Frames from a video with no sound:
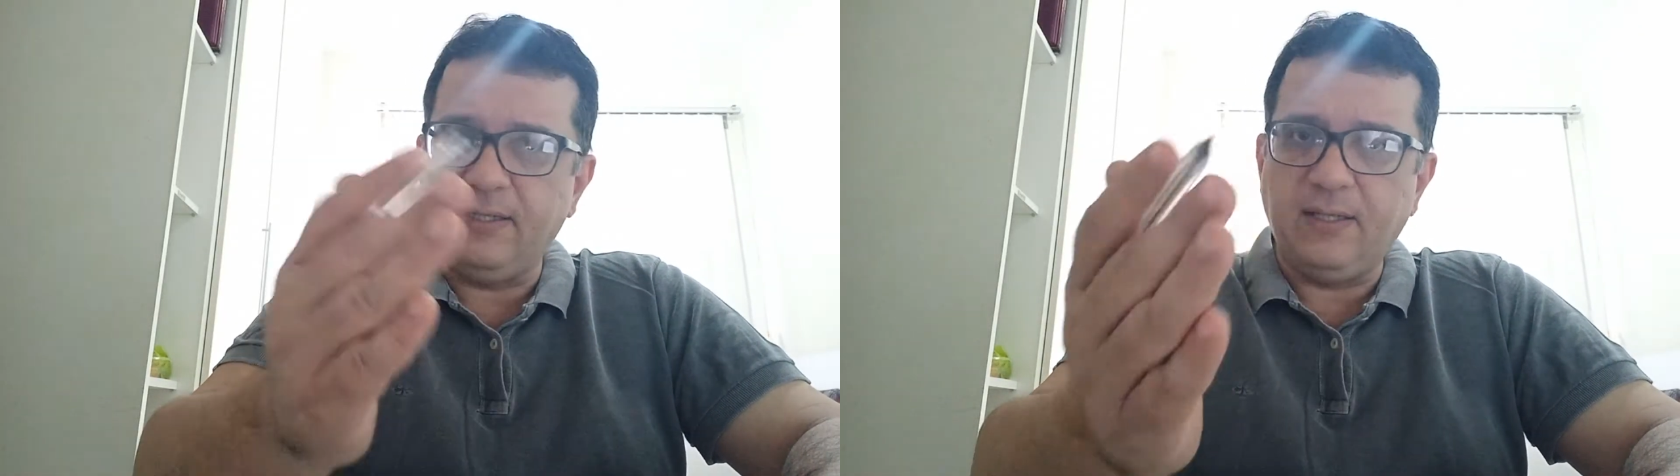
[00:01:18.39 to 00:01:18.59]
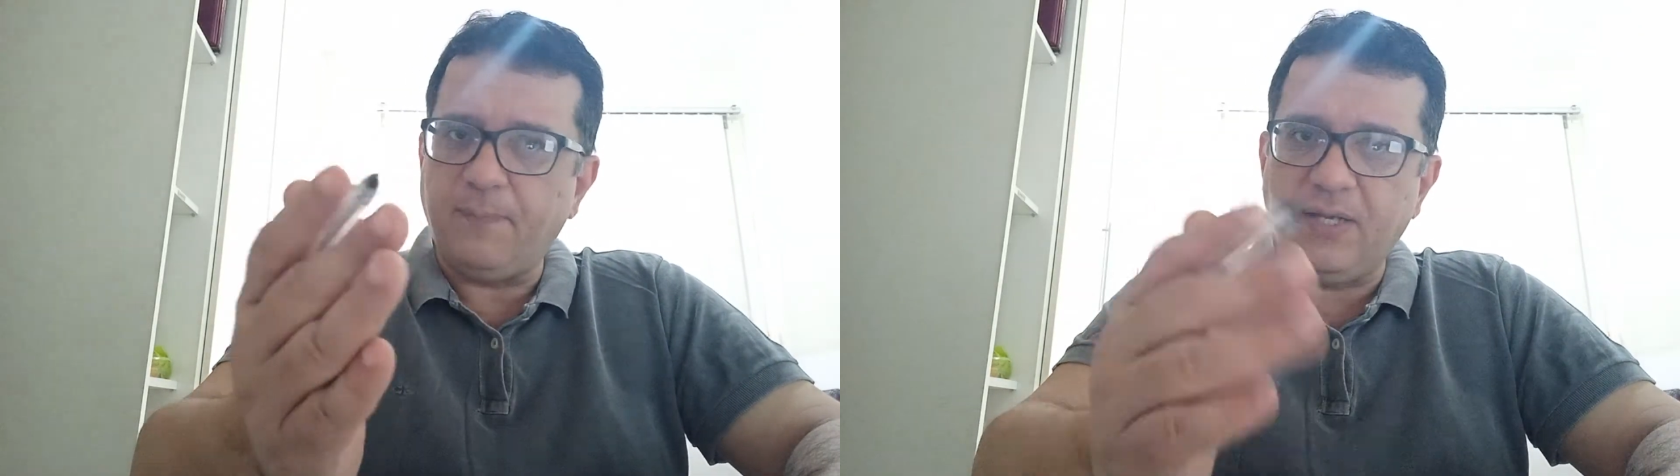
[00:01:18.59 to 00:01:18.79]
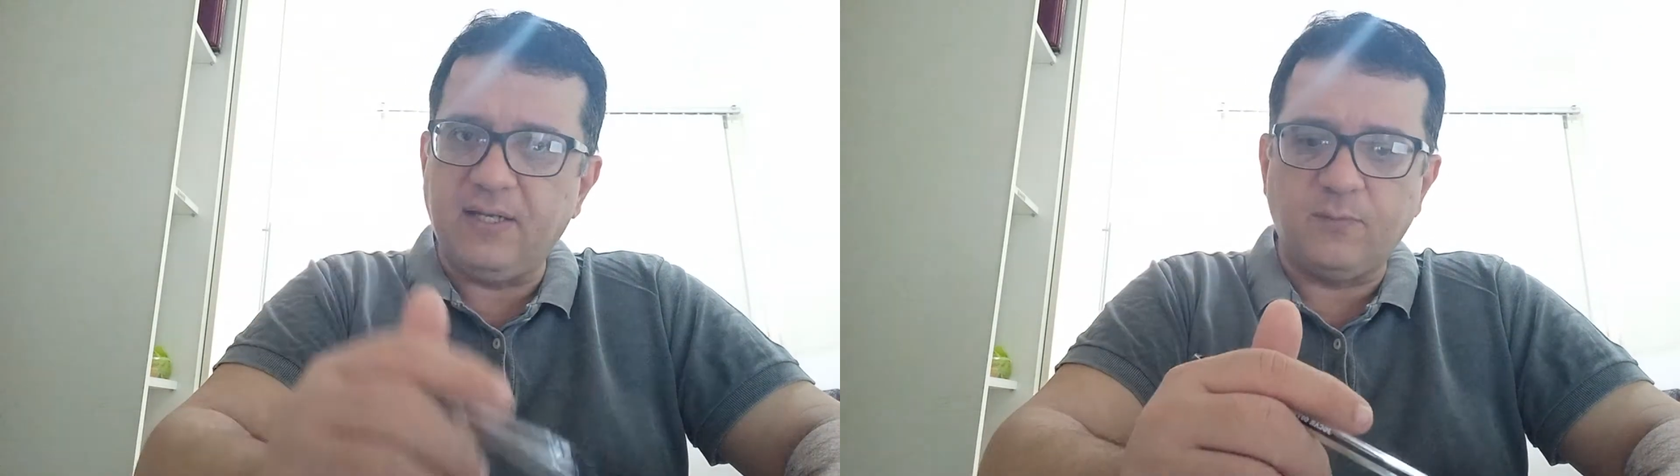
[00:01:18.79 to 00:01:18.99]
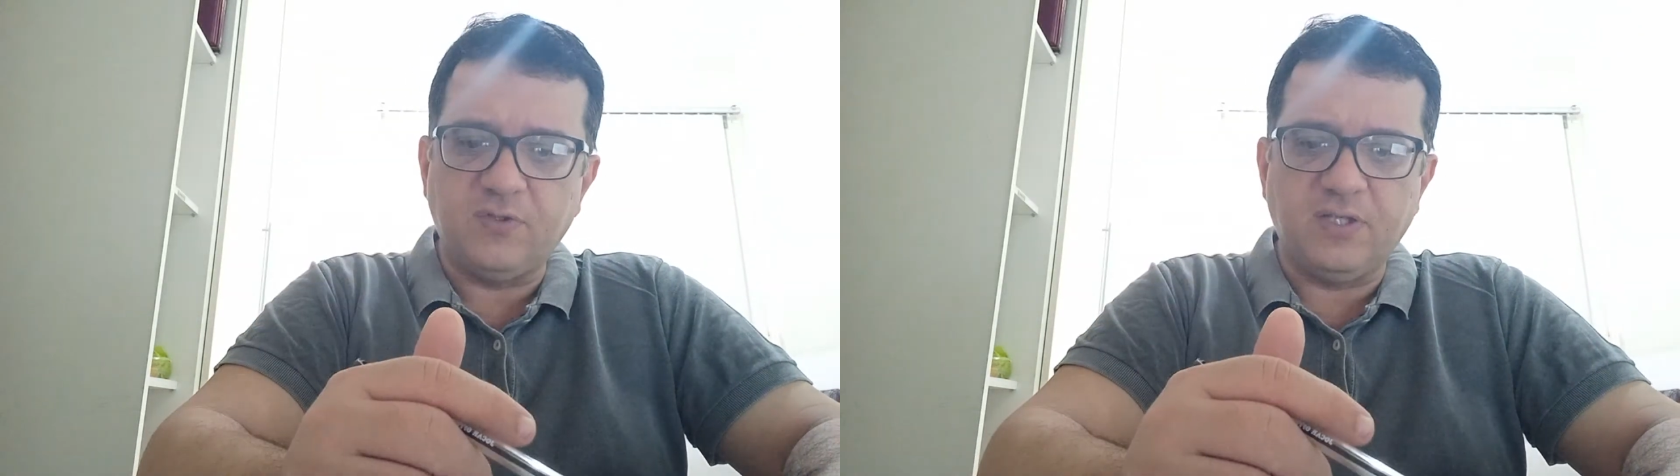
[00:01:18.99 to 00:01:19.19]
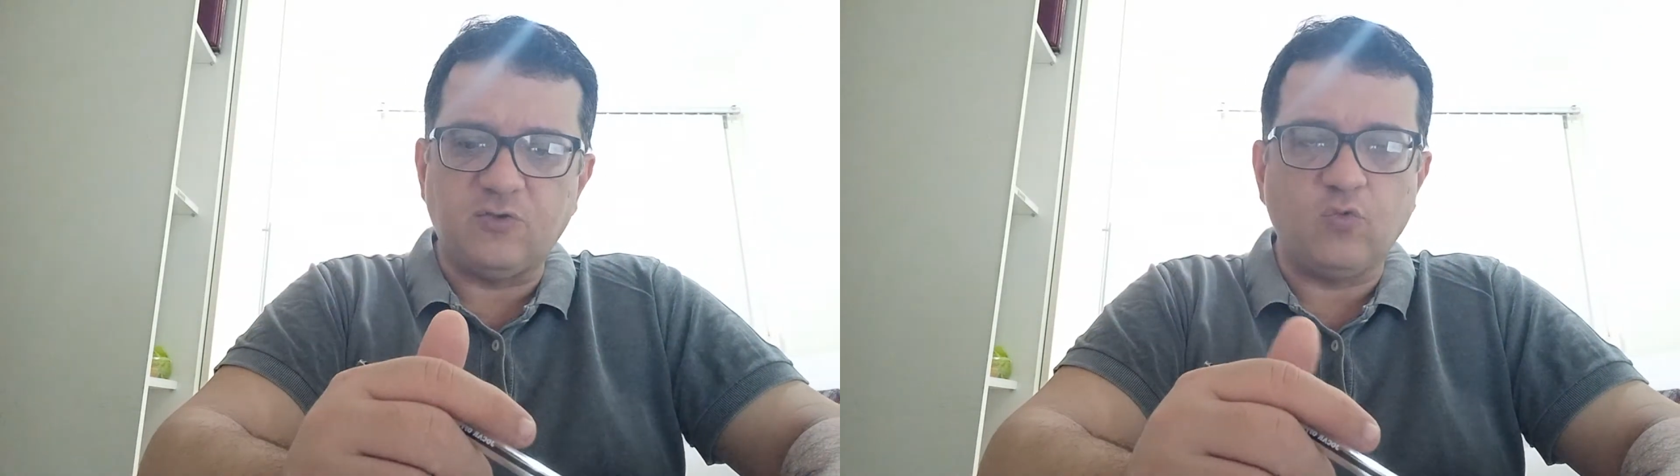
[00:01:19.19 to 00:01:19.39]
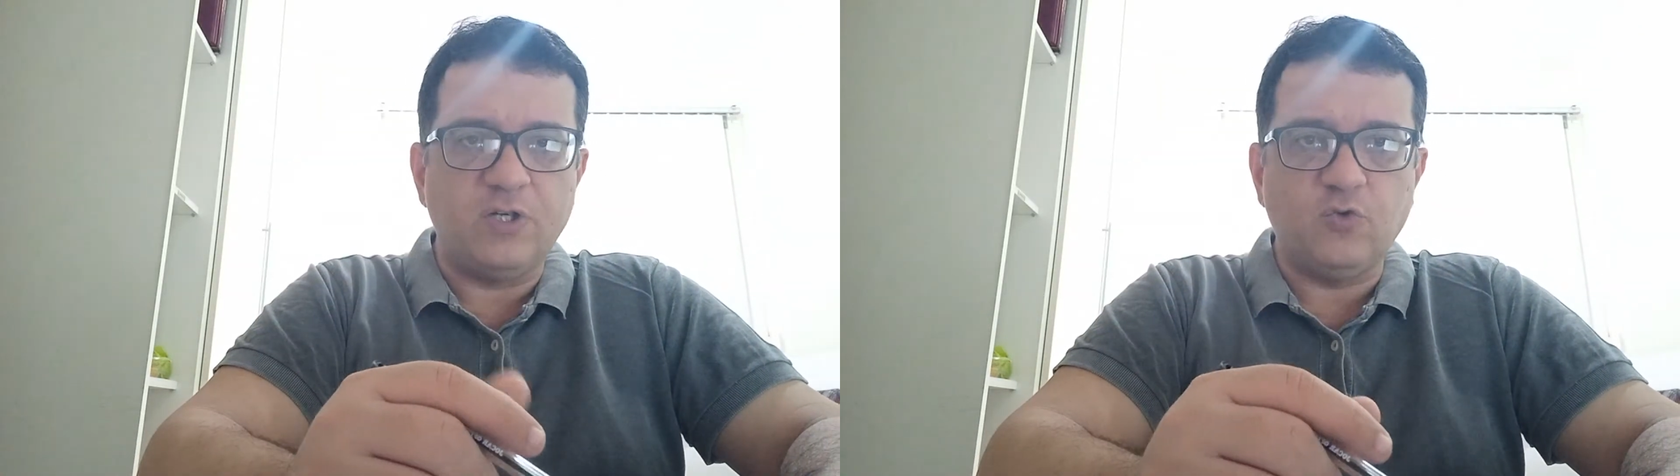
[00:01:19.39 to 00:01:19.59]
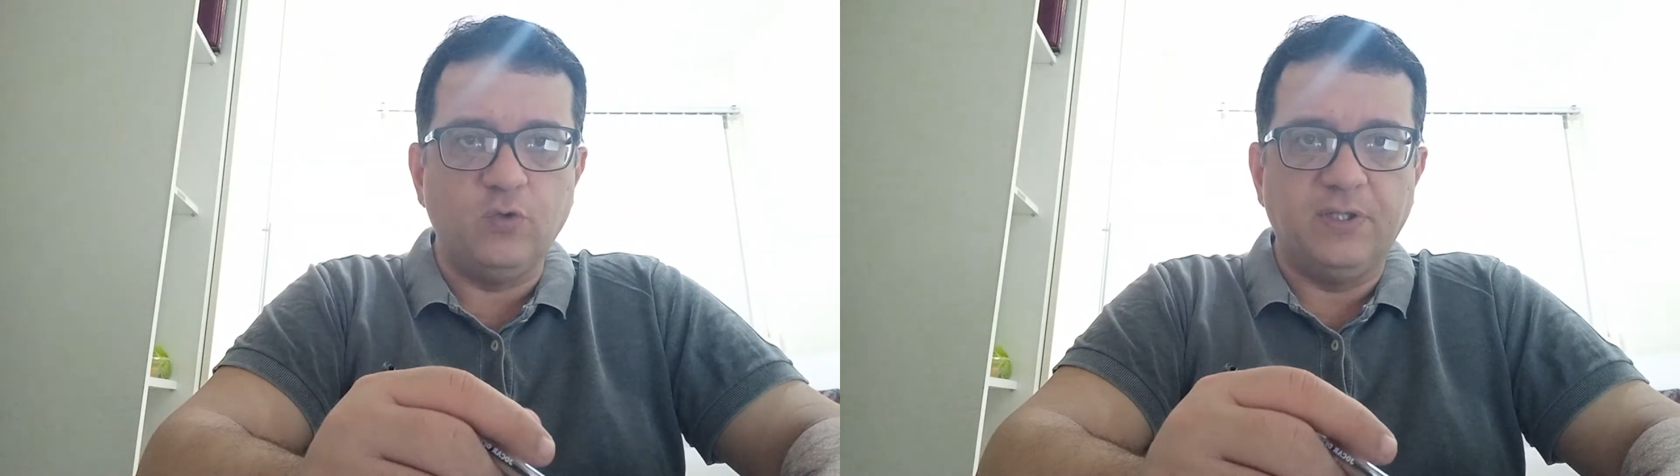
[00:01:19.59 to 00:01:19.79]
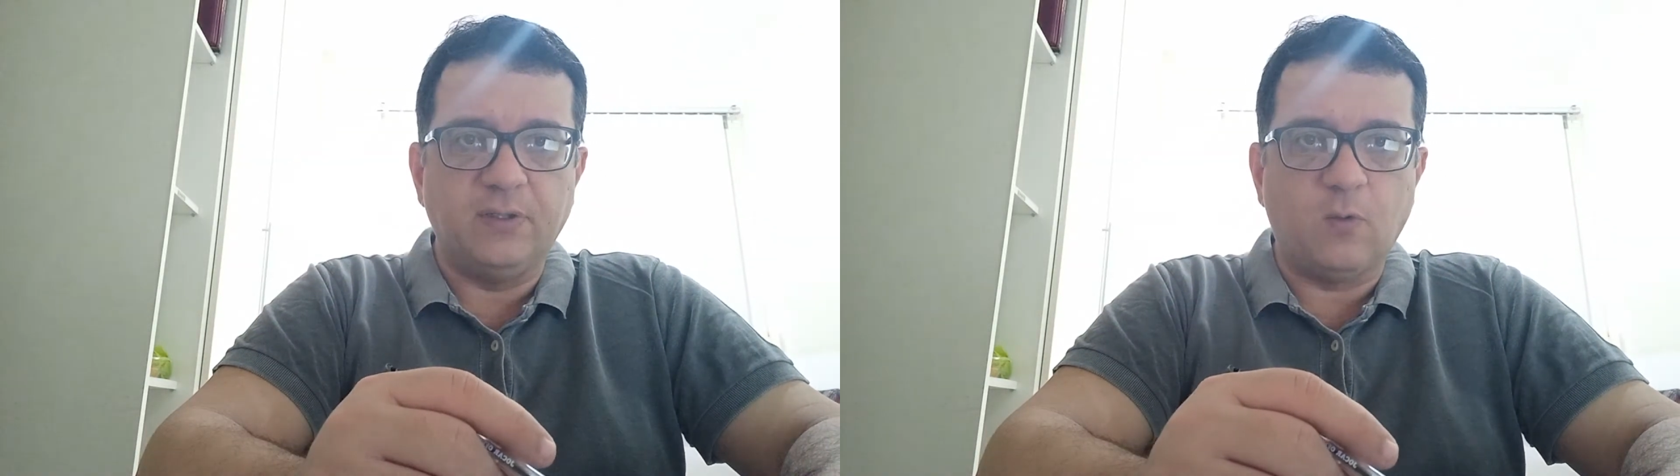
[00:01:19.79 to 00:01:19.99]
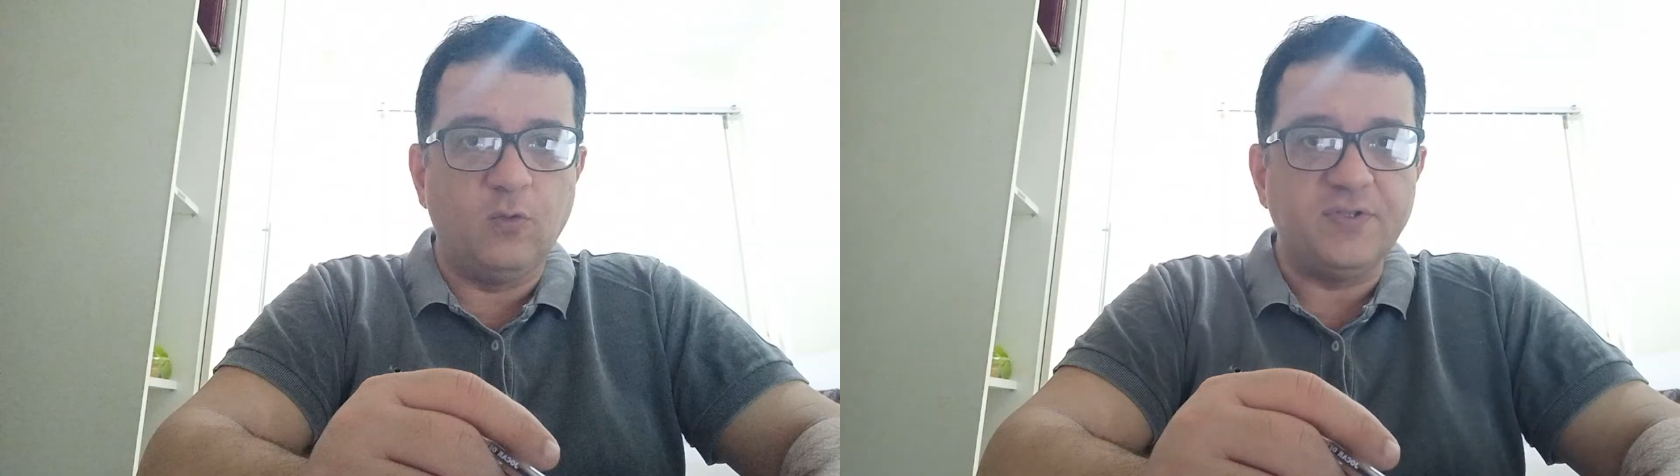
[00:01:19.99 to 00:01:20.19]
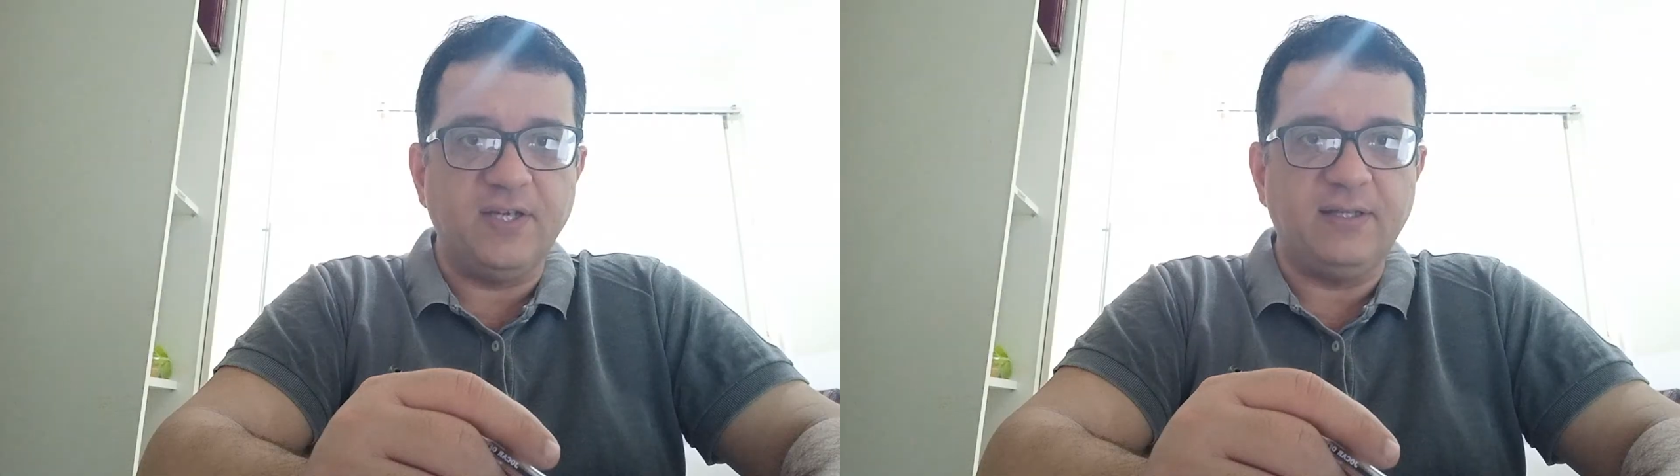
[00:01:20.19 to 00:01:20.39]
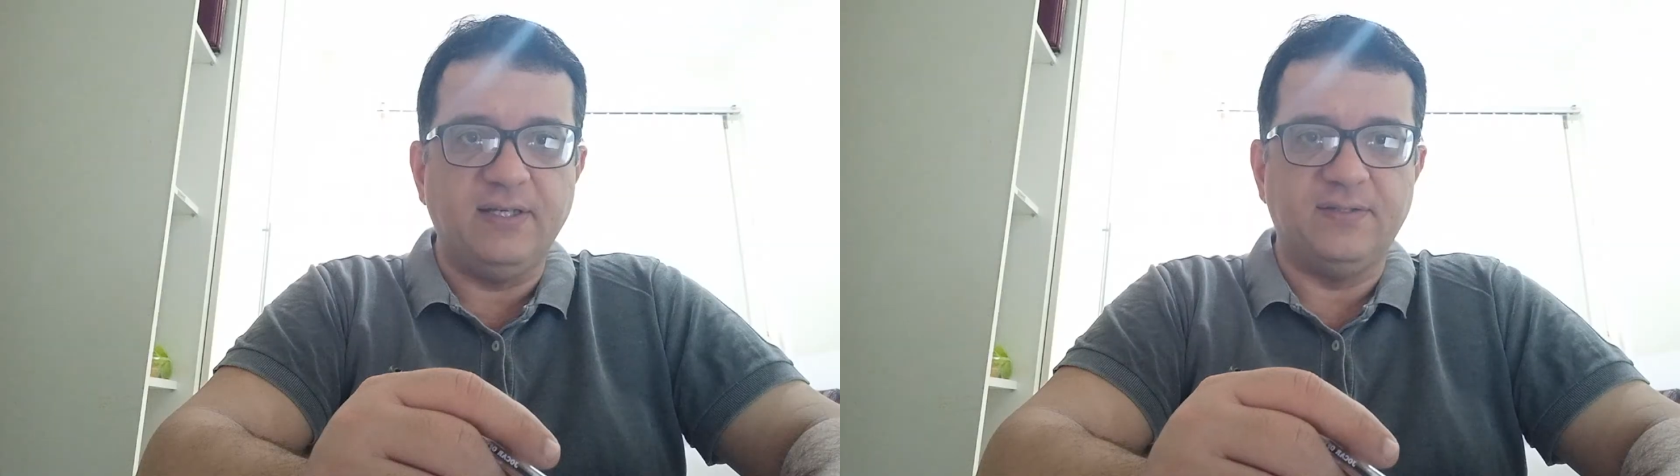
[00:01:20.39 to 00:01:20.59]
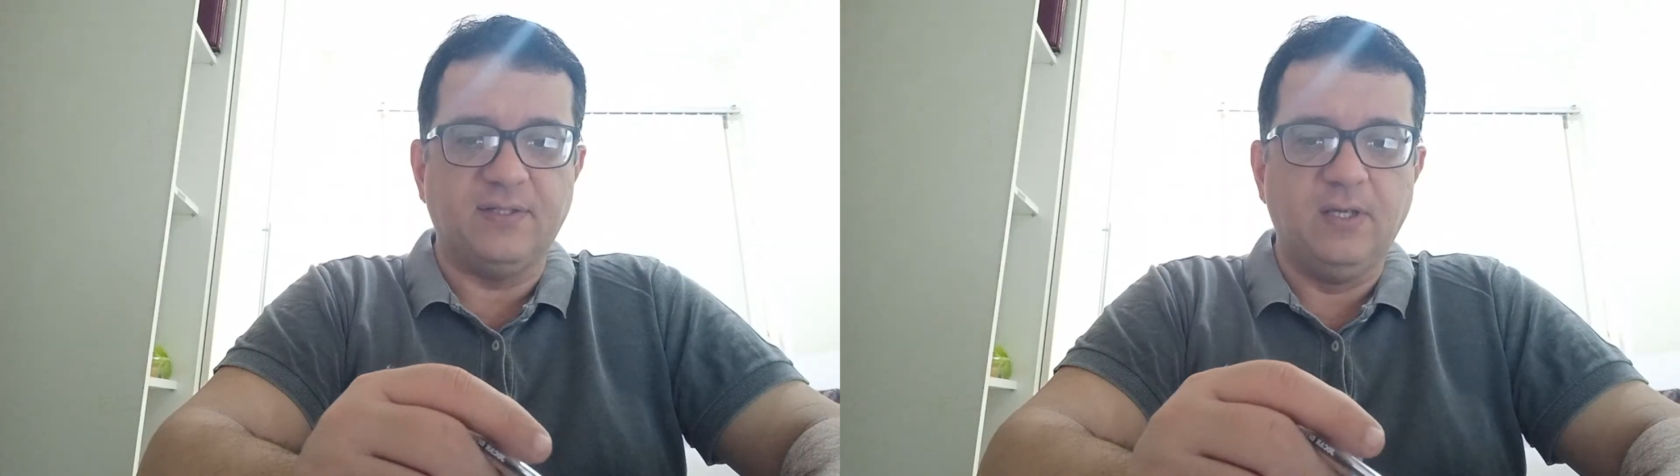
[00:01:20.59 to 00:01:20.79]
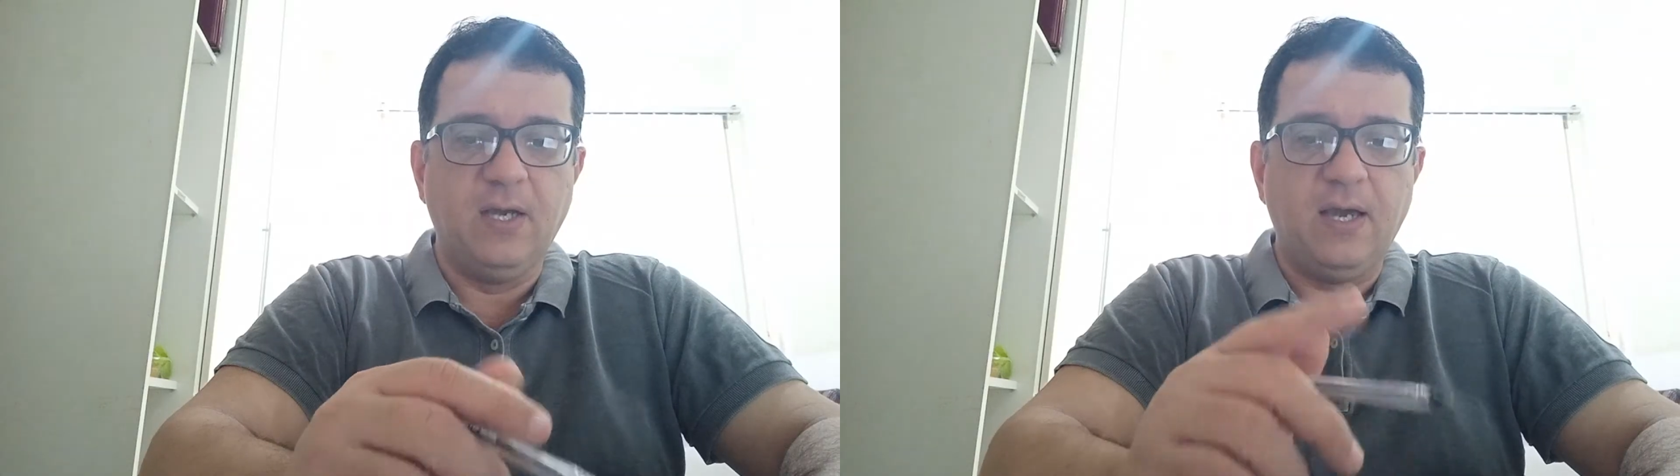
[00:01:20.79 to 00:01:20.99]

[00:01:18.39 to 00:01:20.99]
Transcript: E dependemos da sua ajuda, com certeza.